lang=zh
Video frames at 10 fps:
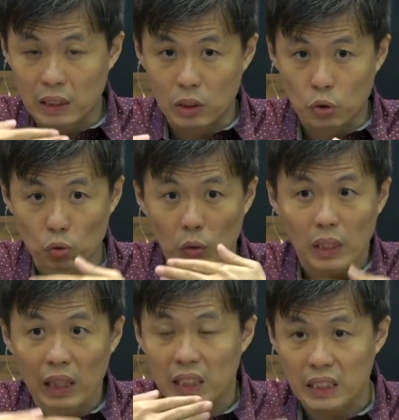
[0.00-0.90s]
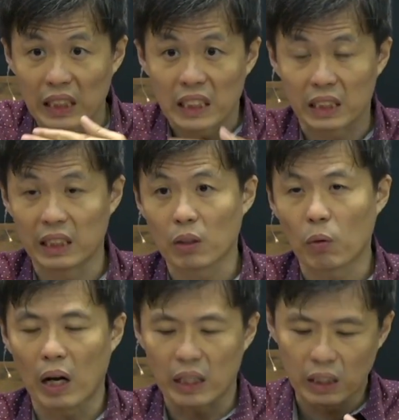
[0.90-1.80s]
顺利进行的
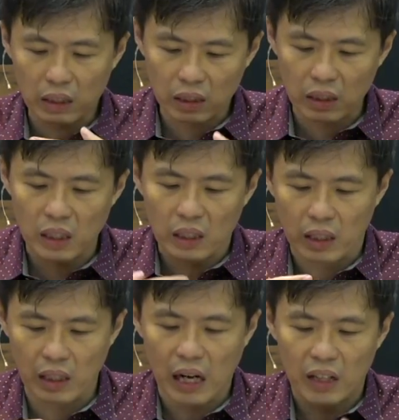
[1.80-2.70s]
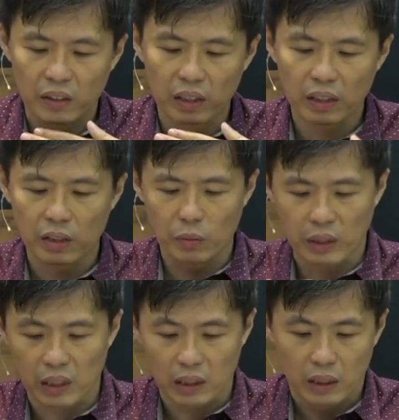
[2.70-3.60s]
话，一定两人有
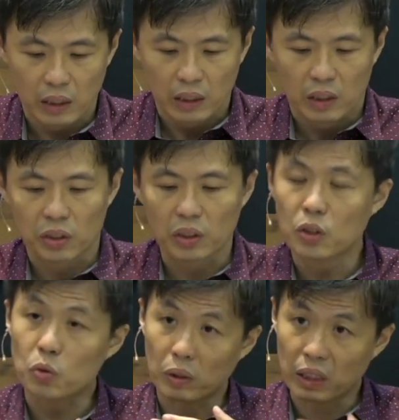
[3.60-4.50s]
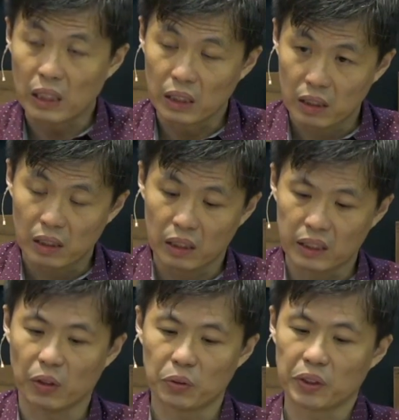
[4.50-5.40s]
一个神所定的
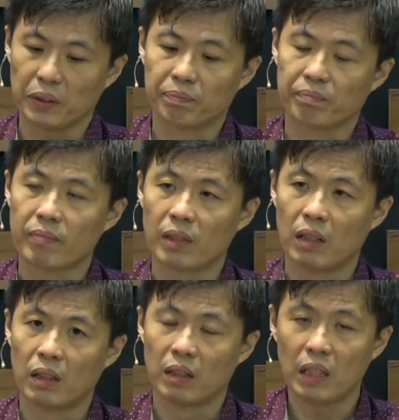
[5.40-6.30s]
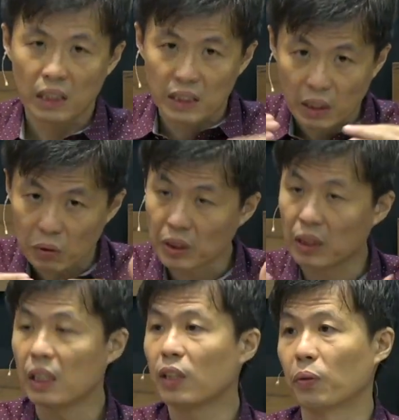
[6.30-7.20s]
角色，那个角色
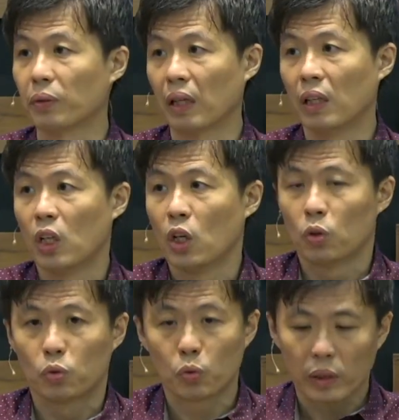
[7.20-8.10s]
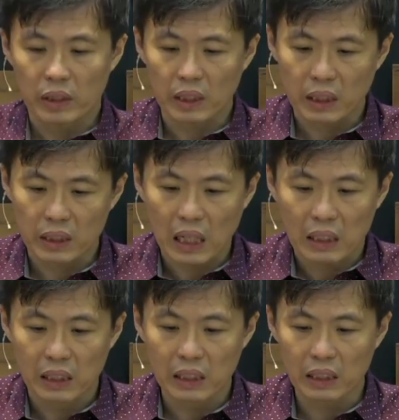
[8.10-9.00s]
一定有的。所以这个
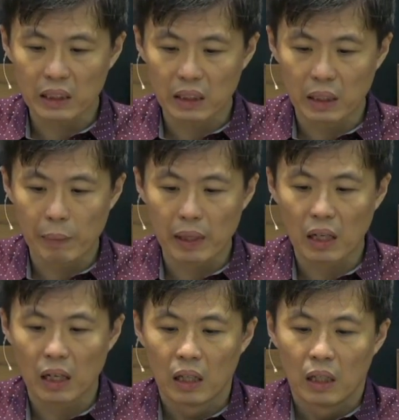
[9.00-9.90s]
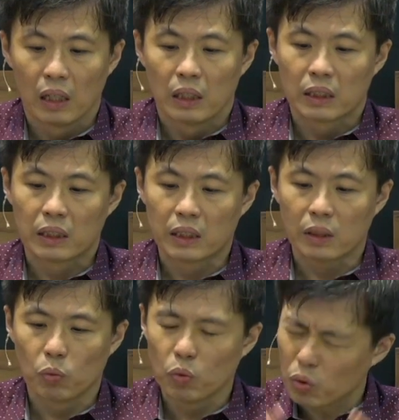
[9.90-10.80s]
家庭里面呢，
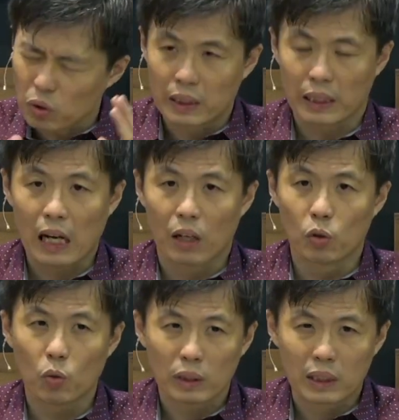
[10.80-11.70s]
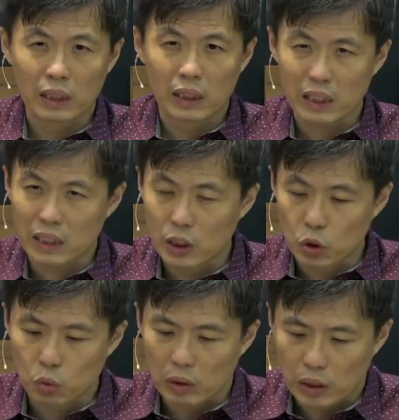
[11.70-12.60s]
妻无论怎样，如果妻子
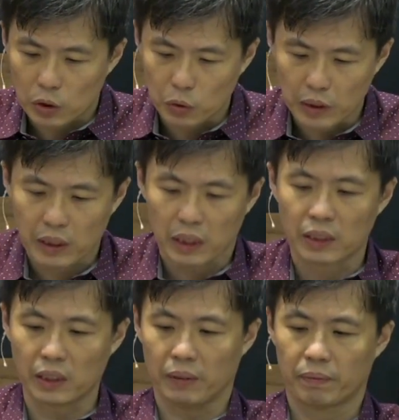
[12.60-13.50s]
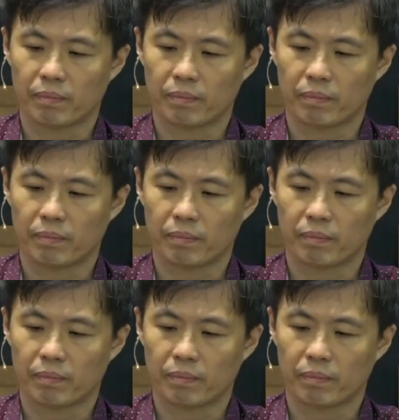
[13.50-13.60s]
做了决策者，